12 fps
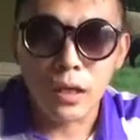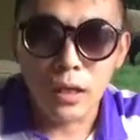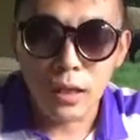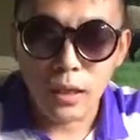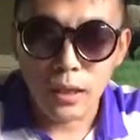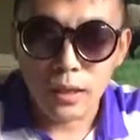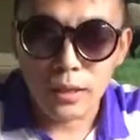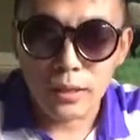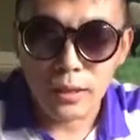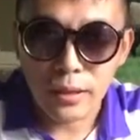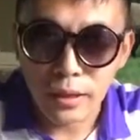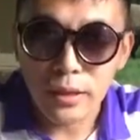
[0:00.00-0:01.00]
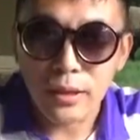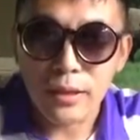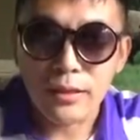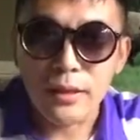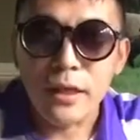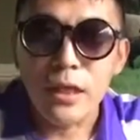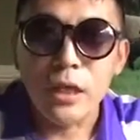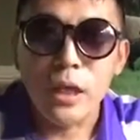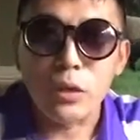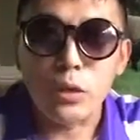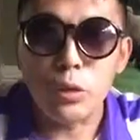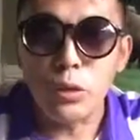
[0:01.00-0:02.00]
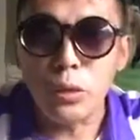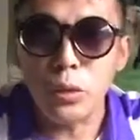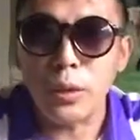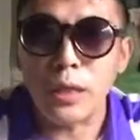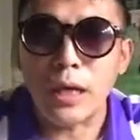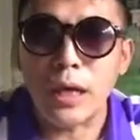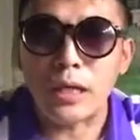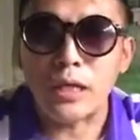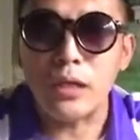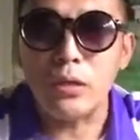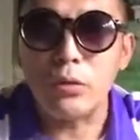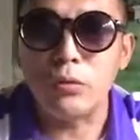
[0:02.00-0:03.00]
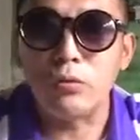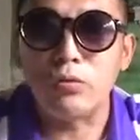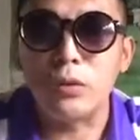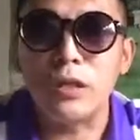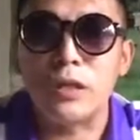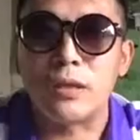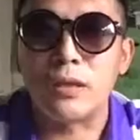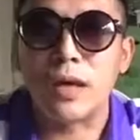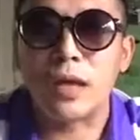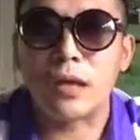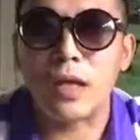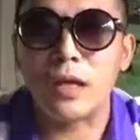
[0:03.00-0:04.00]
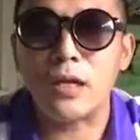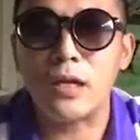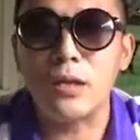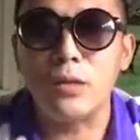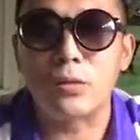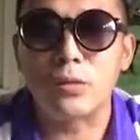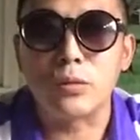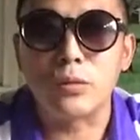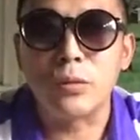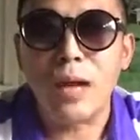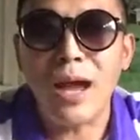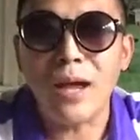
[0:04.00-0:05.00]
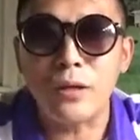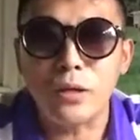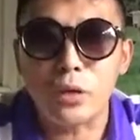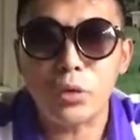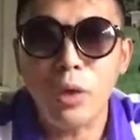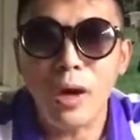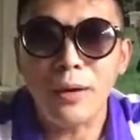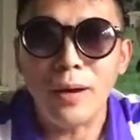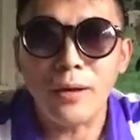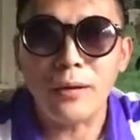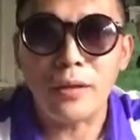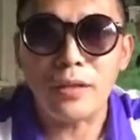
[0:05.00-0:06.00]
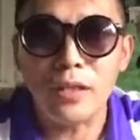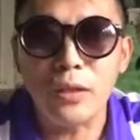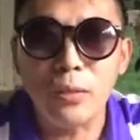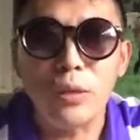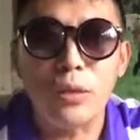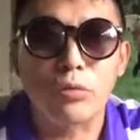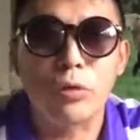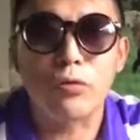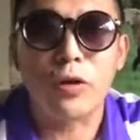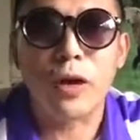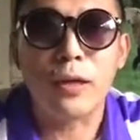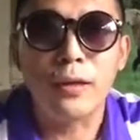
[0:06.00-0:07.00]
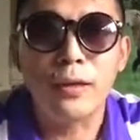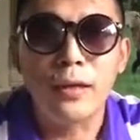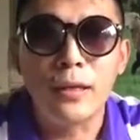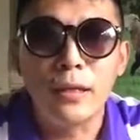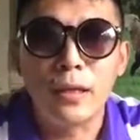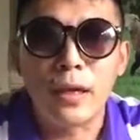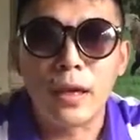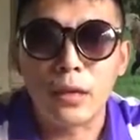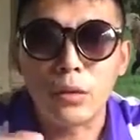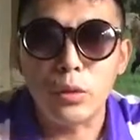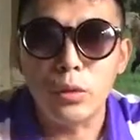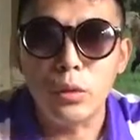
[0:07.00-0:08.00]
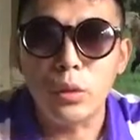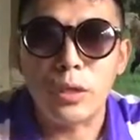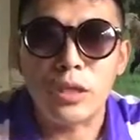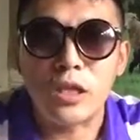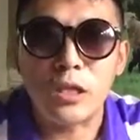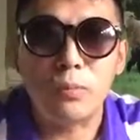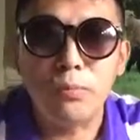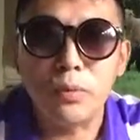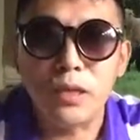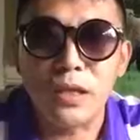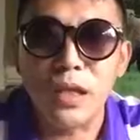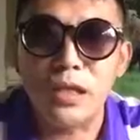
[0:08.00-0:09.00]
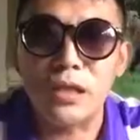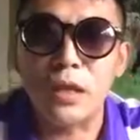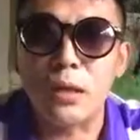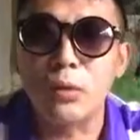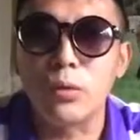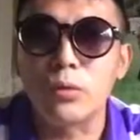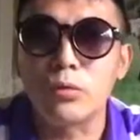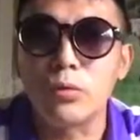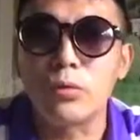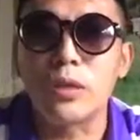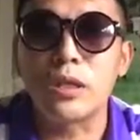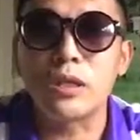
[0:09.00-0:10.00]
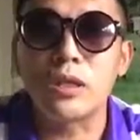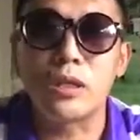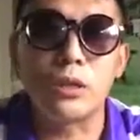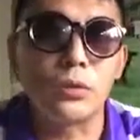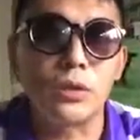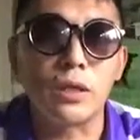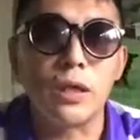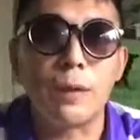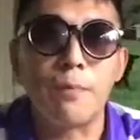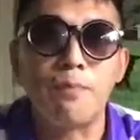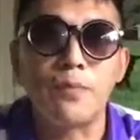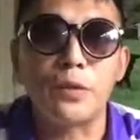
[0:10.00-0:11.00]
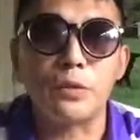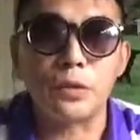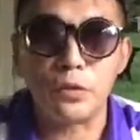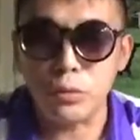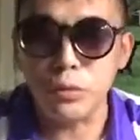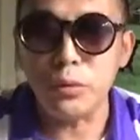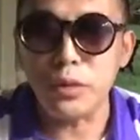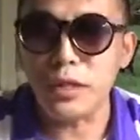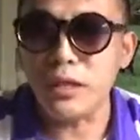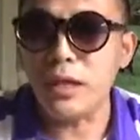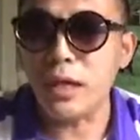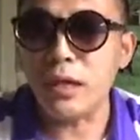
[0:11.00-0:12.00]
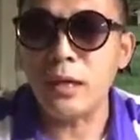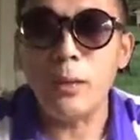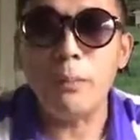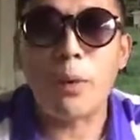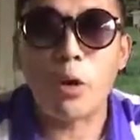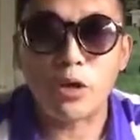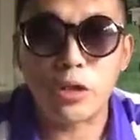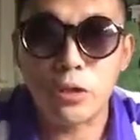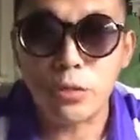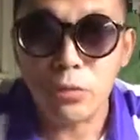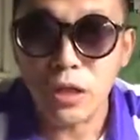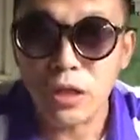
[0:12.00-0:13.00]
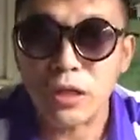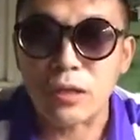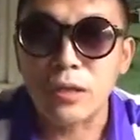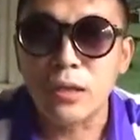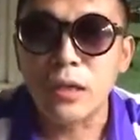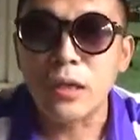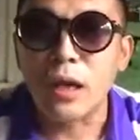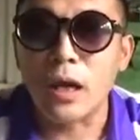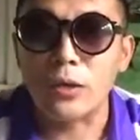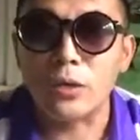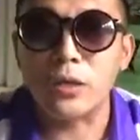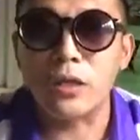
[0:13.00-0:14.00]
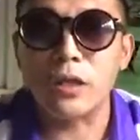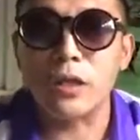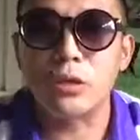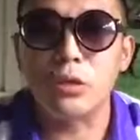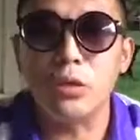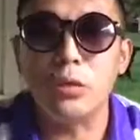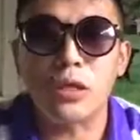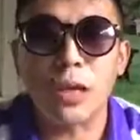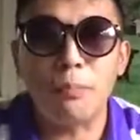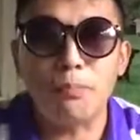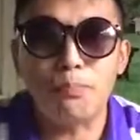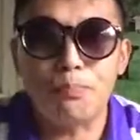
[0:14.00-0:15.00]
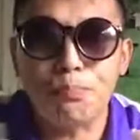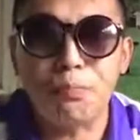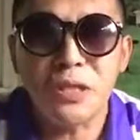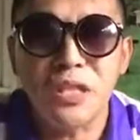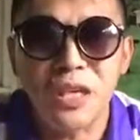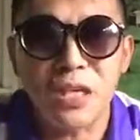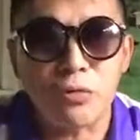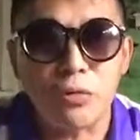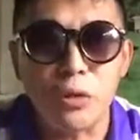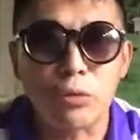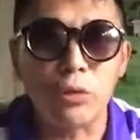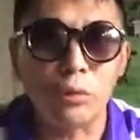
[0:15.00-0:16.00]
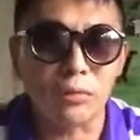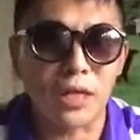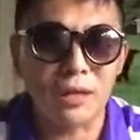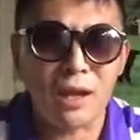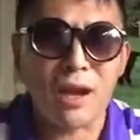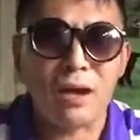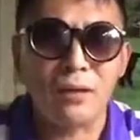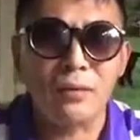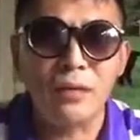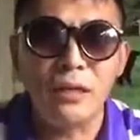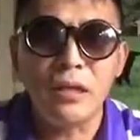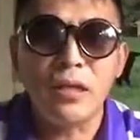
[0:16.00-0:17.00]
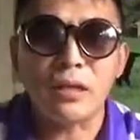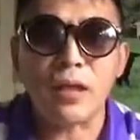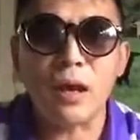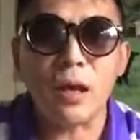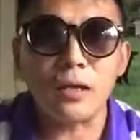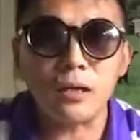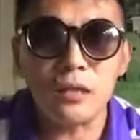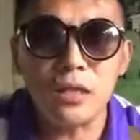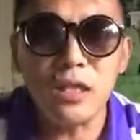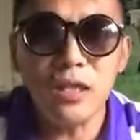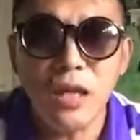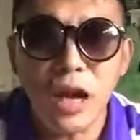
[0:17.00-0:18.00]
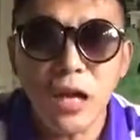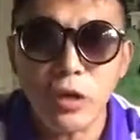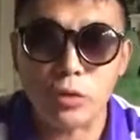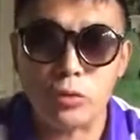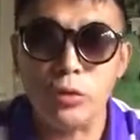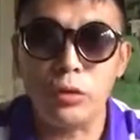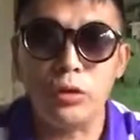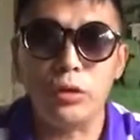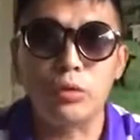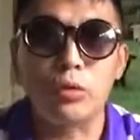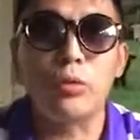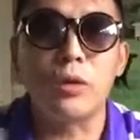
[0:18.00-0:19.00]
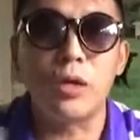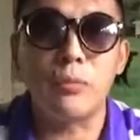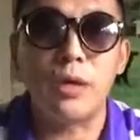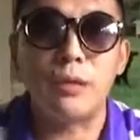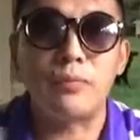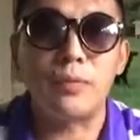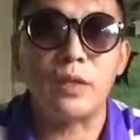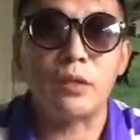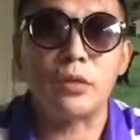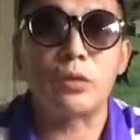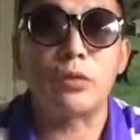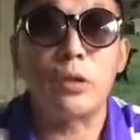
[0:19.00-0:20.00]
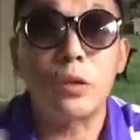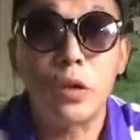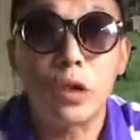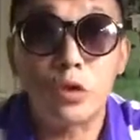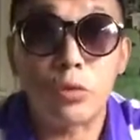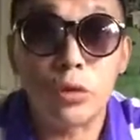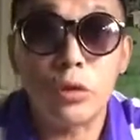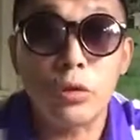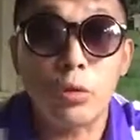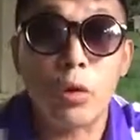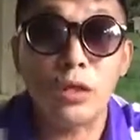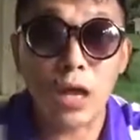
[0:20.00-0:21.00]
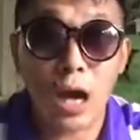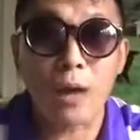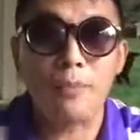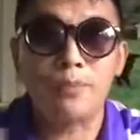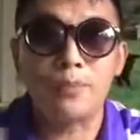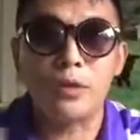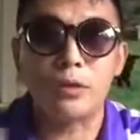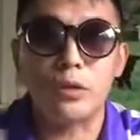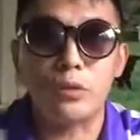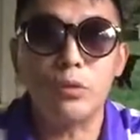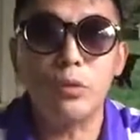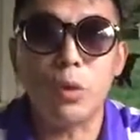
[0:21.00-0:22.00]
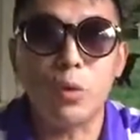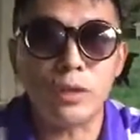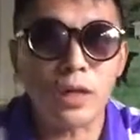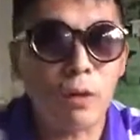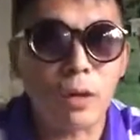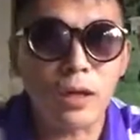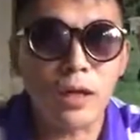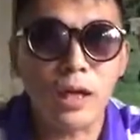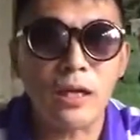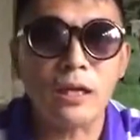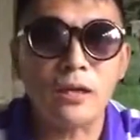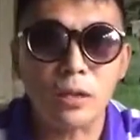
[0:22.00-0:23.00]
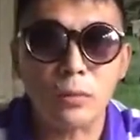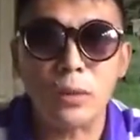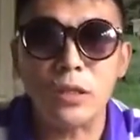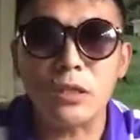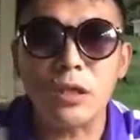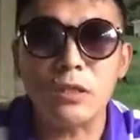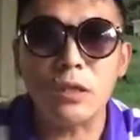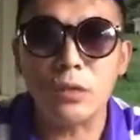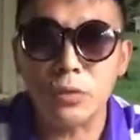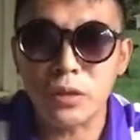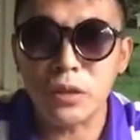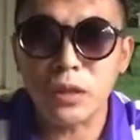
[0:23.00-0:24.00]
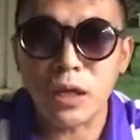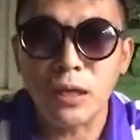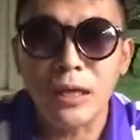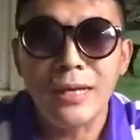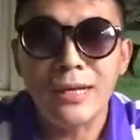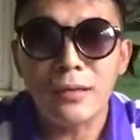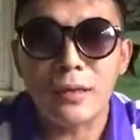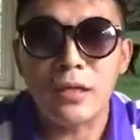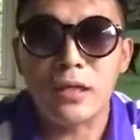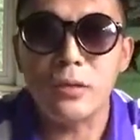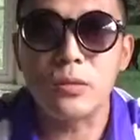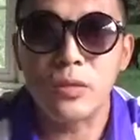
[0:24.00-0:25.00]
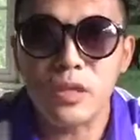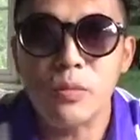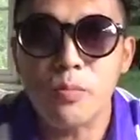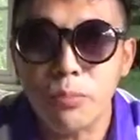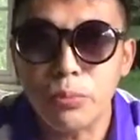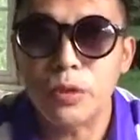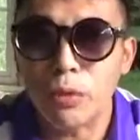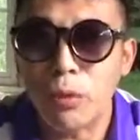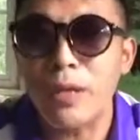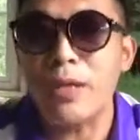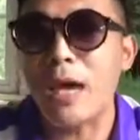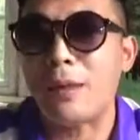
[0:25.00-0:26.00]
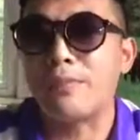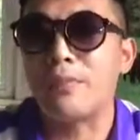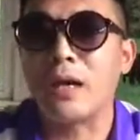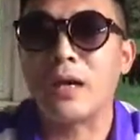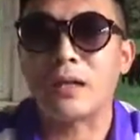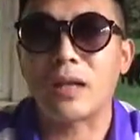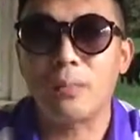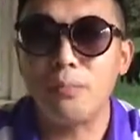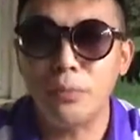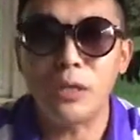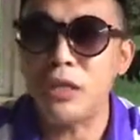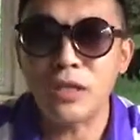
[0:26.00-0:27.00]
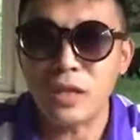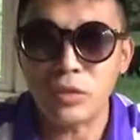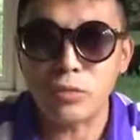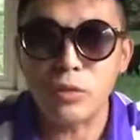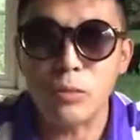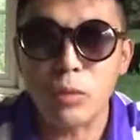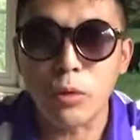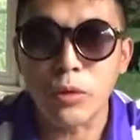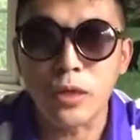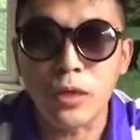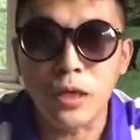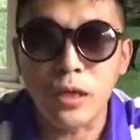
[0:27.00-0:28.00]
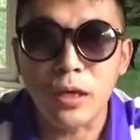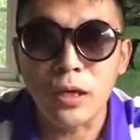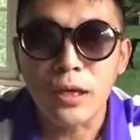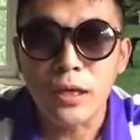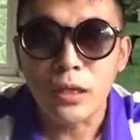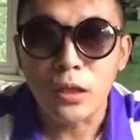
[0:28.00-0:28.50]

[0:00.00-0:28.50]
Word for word: 呃隔离。呃，军队呀是一种武力啊，它是一种按说按照正规的说法啊，军队是不应该介入中国的政治斗争的。就是说，军队应该保持中立啊，就是这个军队它不应该属于中国共产党，它应该属于中国人民，就是说属于国家。就是军队国家化这个概念在国际上是流行的，它是一种进步的观念啊，它不应该属于某一个